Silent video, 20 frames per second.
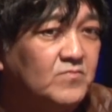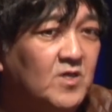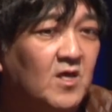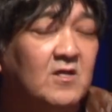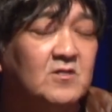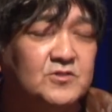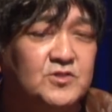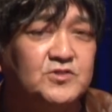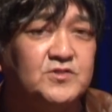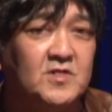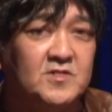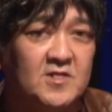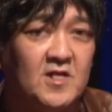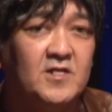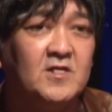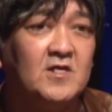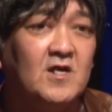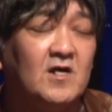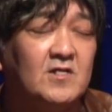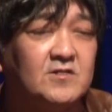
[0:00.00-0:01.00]
で実際に
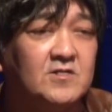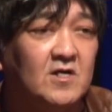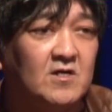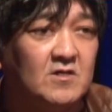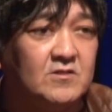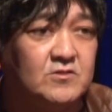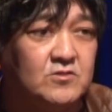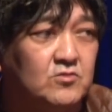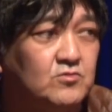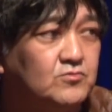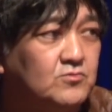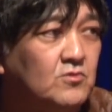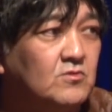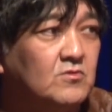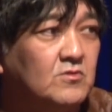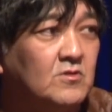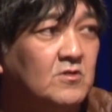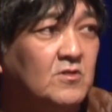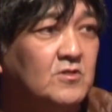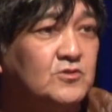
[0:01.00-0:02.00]
何かあったかっていう
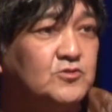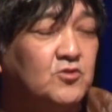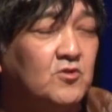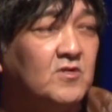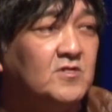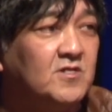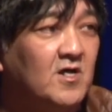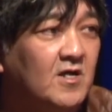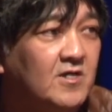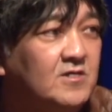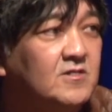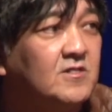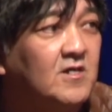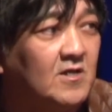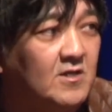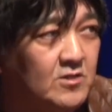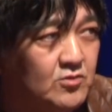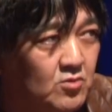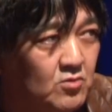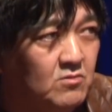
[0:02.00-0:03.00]
とそれはないん
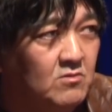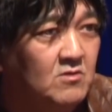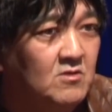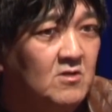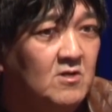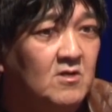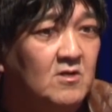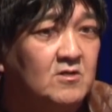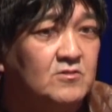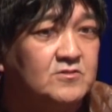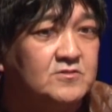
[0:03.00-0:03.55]
だけど、はい、